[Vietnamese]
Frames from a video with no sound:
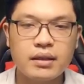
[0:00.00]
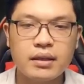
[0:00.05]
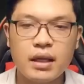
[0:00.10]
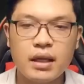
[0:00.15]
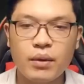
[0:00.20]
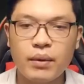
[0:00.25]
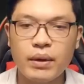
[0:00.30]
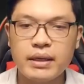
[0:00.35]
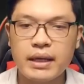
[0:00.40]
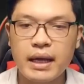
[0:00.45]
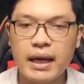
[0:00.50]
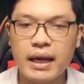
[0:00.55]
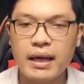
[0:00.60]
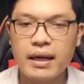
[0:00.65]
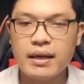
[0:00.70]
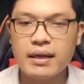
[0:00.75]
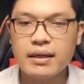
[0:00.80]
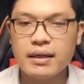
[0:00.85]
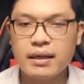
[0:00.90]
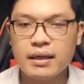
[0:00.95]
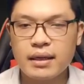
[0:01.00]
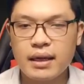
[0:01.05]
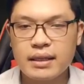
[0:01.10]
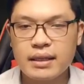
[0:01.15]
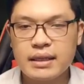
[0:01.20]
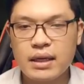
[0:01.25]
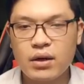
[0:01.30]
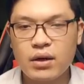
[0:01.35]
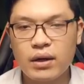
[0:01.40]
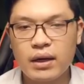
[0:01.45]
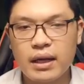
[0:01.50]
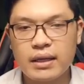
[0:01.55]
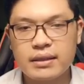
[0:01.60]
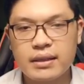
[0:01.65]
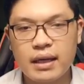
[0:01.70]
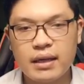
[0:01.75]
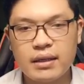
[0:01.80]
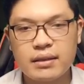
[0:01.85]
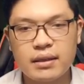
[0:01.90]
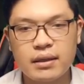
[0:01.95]
Tiểu huynh đệ, cái gì gọi là
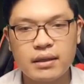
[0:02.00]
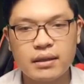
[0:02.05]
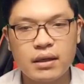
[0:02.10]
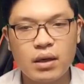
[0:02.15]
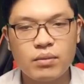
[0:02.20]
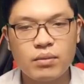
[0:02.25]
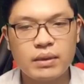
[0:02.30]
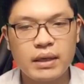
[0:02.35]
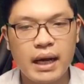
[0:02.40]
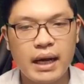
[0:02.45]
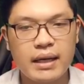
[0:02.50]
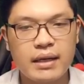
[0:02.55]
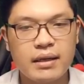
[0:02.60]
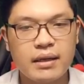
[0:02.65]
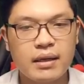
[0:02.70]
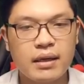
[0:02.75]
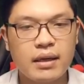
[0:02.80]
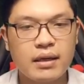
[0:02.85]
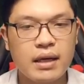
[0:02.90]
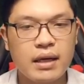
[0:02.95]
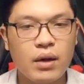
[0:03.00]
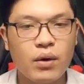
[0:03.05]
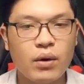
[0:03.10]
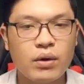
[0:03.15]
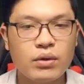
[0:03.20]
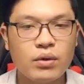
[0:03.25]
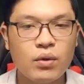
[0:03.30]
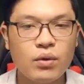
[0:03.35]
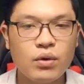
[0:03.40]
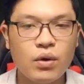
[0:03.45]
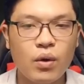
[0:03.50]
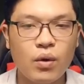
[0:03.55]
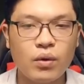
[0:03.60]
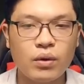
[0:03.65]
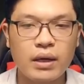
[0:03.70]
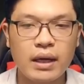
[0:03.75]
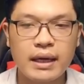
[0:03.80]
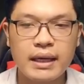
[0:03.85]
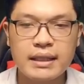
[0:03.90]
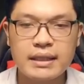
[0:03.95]
xét xử công khai, đại hội tố
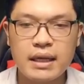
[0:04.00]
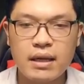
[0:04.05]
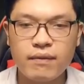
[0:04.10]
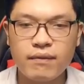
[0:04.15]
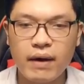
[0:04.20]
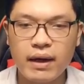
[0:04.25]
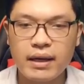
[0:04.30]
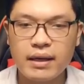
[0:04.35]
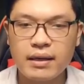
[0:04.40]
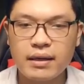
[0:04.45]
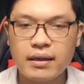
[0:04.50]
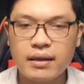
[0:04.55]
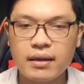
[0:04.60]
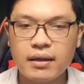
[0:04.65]
khổ là cái gì vậy?